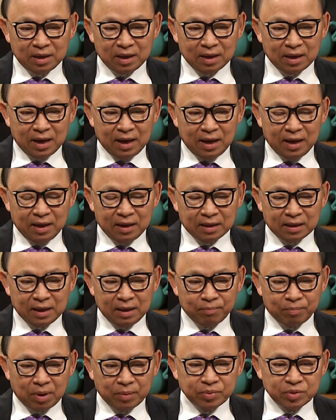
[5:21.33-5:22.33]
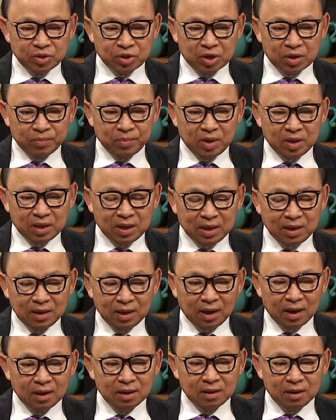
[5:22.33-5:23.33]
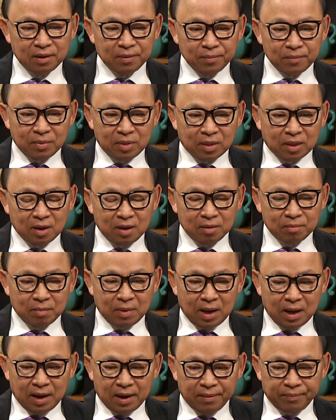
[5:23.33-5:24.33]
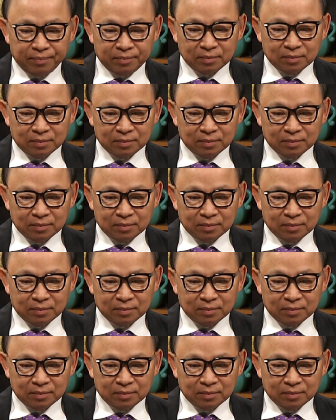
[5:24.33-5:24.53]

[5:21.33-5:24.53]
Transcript: vấn đề cái Proposition mười chín á, nhưng mà